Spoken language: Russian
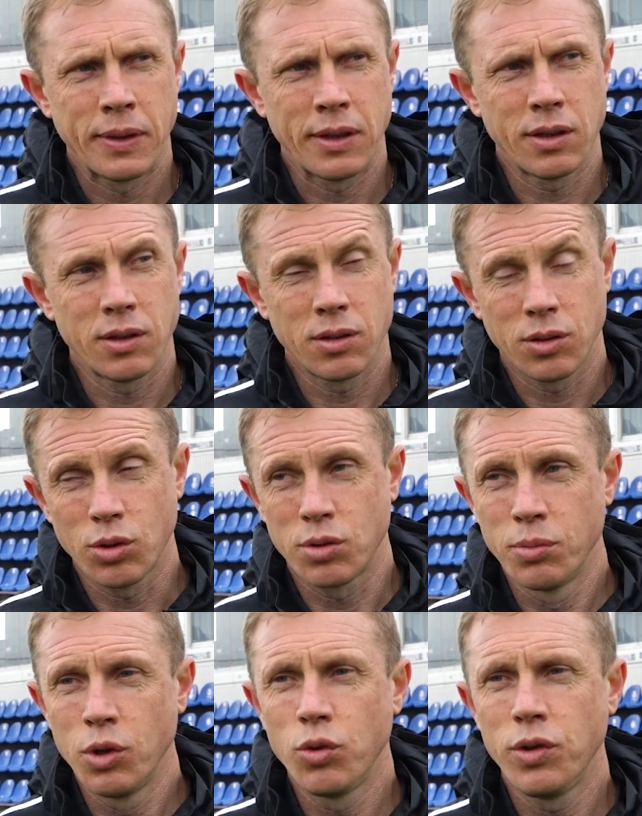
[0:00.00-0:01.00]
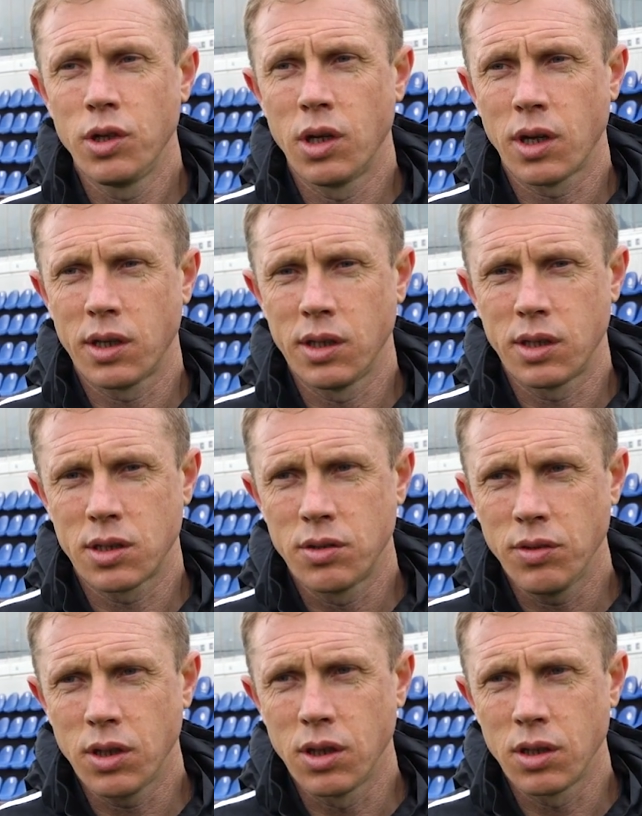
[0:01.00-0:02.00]
э, то есть мы увидели какие-то
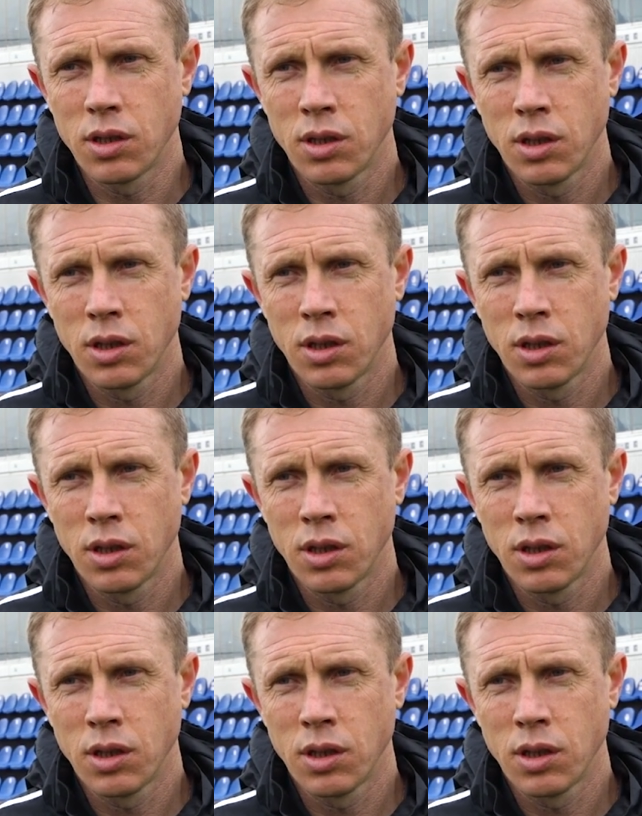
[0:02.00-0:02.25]
сдвиги.